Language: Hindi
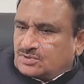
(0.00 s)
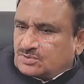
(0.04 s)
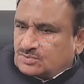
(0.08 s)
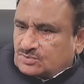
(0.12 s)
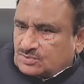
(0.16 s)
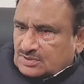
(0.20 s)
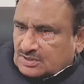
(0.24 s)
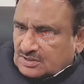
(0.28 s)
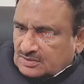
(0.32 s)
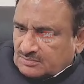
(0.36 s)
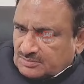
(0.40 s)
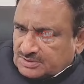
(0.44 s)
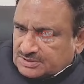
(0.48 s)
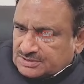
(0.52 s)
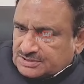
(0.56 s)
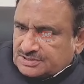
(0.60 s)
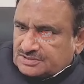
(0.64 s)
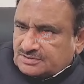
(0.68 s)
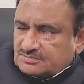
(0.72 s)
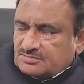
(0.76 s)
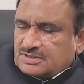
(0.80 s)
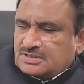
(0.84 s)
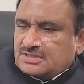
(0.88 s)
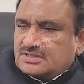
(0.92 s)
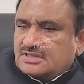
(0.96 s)
करोड़ का
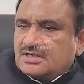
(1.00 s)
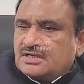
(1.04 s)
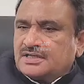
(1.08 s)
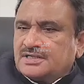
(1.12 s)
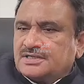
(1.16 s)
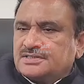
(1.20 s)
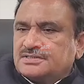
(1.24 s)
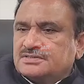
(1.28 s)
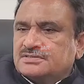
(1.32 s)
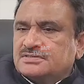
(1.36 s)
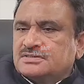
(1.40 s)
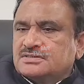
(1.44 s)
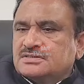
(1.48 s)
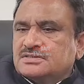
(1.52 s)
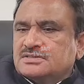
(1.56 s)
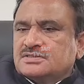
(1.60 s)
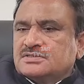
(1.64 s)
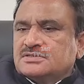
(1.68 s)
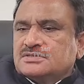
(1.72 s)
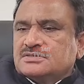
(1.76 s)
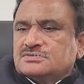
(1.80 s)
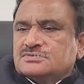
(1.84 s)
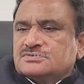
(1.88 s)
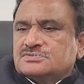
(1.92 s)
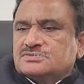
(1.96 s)
मंदिर बन रहा है
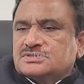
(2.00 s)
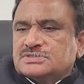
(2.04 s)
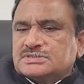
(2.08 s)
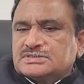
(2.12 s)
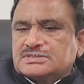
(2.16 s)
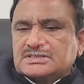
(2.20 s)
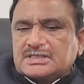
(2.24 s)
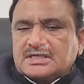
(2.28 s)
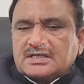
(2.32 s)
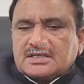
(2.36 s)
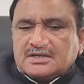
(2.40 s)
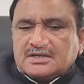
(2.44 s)
जिसके